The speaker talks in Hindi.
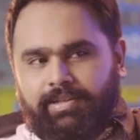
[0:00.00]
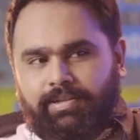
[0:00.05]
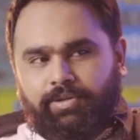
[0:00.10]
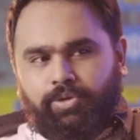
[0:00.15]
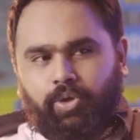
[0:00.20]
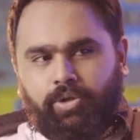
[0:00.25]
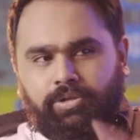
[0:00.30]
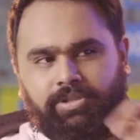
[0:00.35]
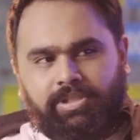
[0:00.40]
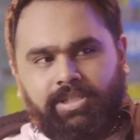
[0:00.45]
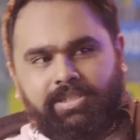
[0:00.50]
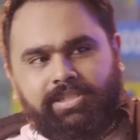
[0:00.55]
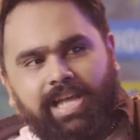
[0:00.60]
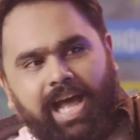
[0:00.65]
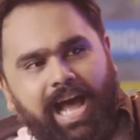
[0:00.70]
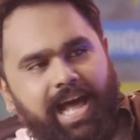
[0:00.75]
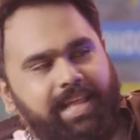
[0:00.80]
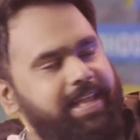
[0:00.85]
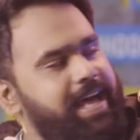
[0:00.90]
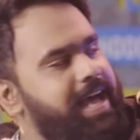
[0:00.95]
दोस्ती से
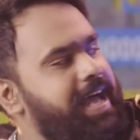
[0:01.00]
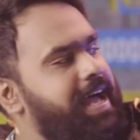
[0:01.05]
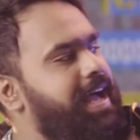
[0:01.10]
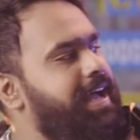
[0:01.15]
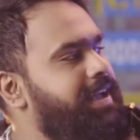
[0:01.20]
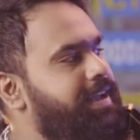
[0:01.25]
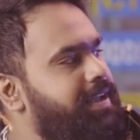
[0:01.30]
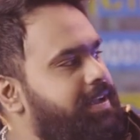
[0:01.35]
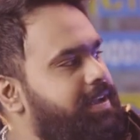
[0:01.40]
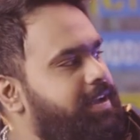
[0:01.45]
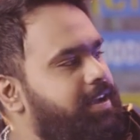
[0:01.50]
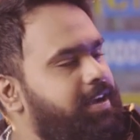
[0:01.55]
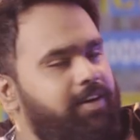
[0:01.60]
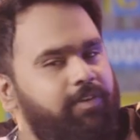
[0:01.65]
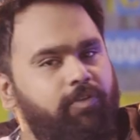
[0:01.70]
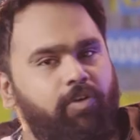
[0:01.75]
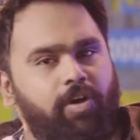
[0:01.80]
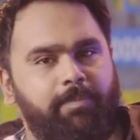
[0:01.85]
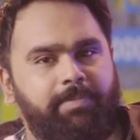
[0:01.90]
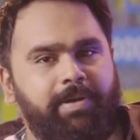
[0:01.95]
याद आया
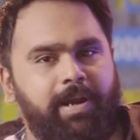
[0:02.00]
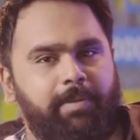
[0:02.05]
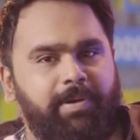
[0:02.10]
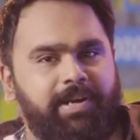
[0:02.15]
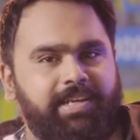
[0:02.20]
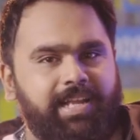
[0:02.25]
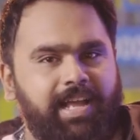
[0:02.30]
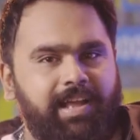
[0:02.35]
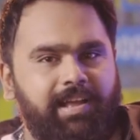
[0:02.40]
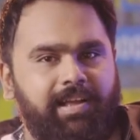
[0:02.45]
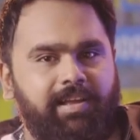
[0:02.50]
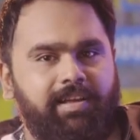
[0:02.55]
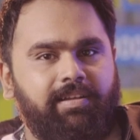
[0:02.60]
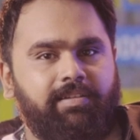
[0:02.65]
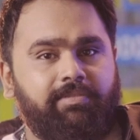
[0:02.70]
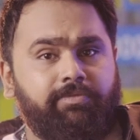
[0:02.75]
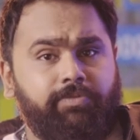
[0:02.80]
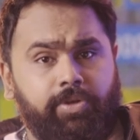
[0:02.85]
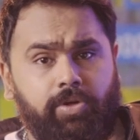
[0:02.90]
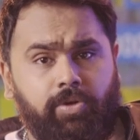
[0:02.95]
वो अपना पट्टा
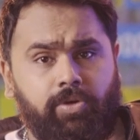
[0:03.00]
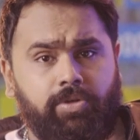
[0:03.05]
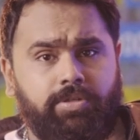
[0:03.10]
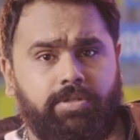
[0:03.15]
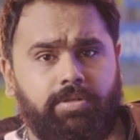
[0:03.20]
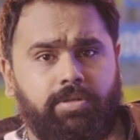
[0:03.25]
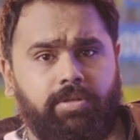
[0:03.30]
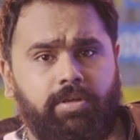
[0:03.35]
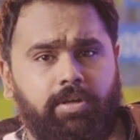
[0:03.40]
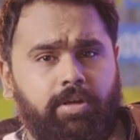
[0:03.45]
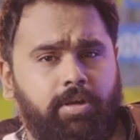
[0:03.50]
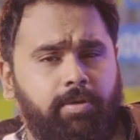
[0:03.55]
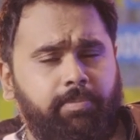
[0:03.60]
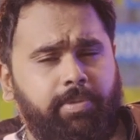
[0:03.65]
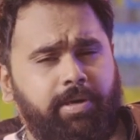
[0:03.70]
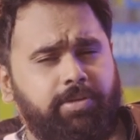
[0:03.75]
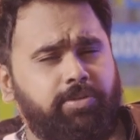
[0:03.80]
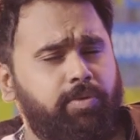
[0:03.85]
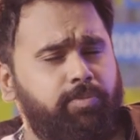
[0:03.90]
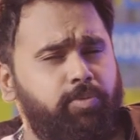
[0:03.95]
फिरोज
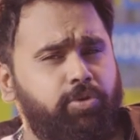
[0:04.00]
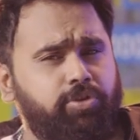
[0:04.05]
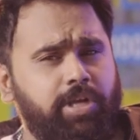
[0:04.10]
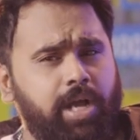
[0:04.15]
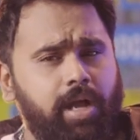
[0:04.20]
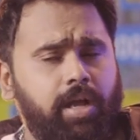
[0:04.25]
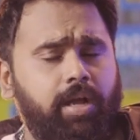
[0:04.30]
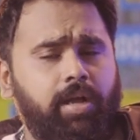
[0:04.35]
परसों पूछा